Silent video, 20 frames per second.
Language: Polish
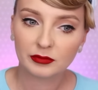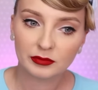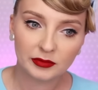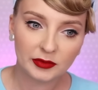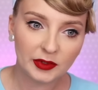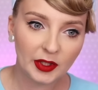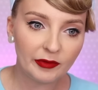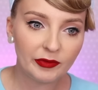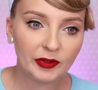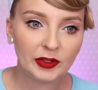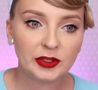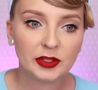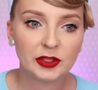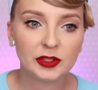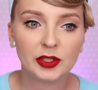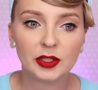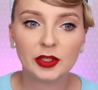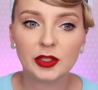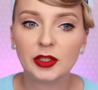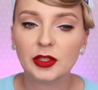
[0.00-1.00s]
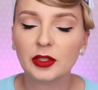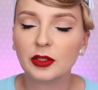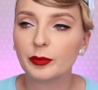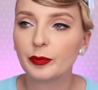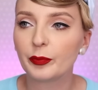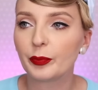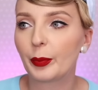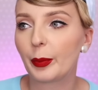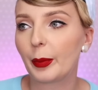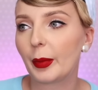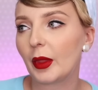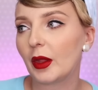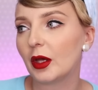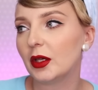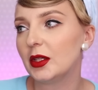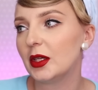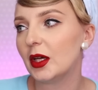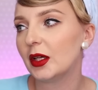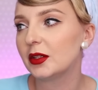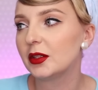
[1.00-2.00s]
nawet jeżeli
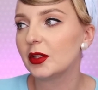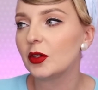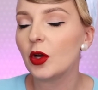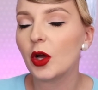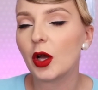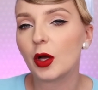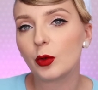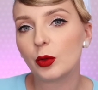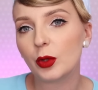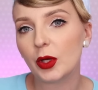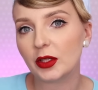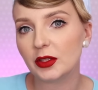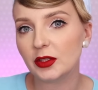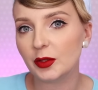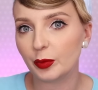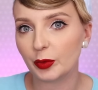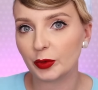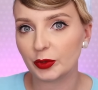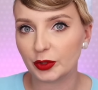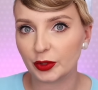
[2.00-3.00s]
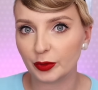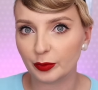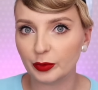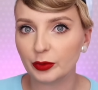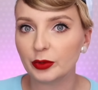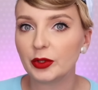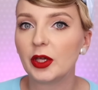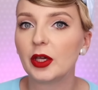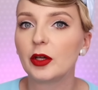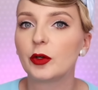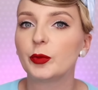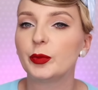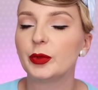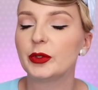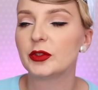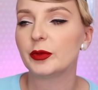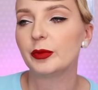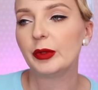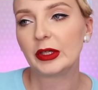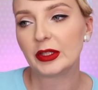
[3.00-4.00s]
ja tego akurat nie potrzebuję, kupię
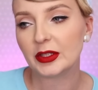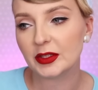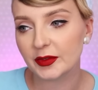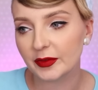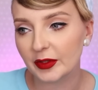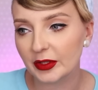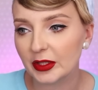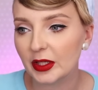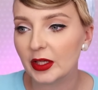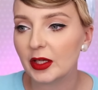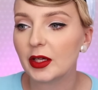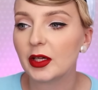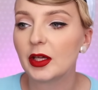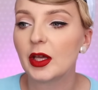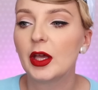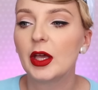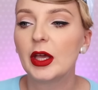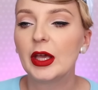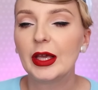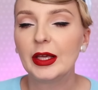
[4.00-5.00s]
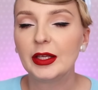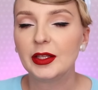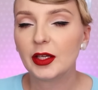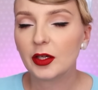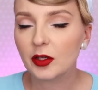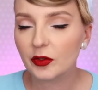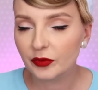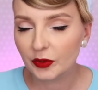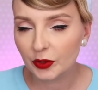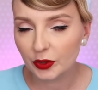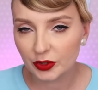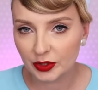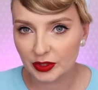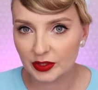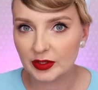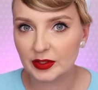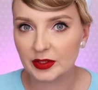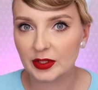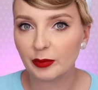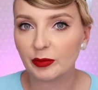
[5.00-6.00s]
sobie jakiś sweterek, ja go
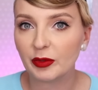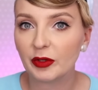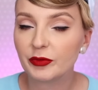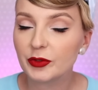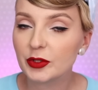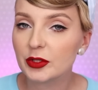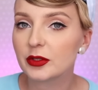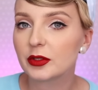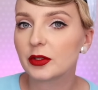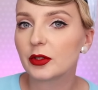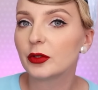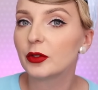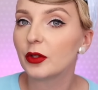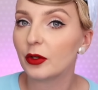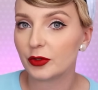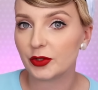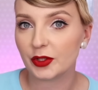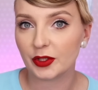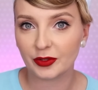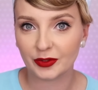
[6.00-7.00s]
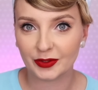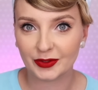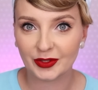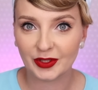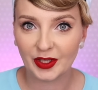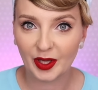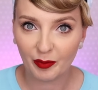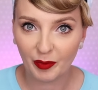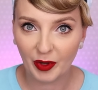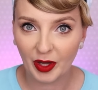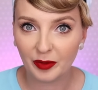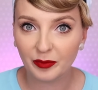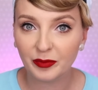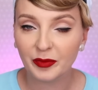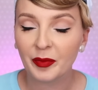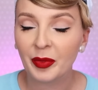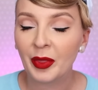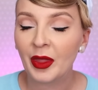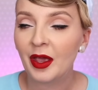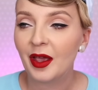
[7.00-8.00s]
wykorzystam, ja wszystko noszę to, co ja
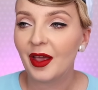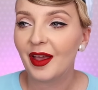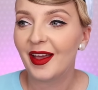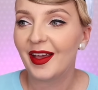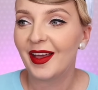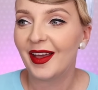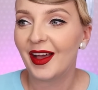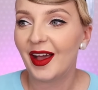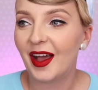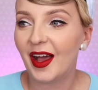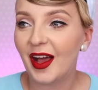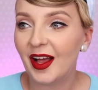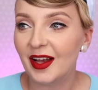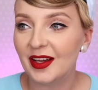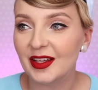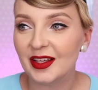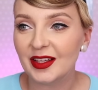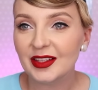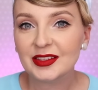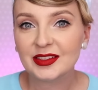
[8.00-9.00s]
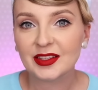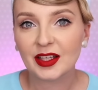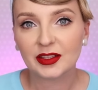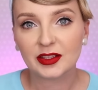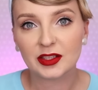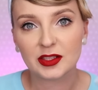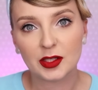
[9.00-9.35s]
mam, ale za te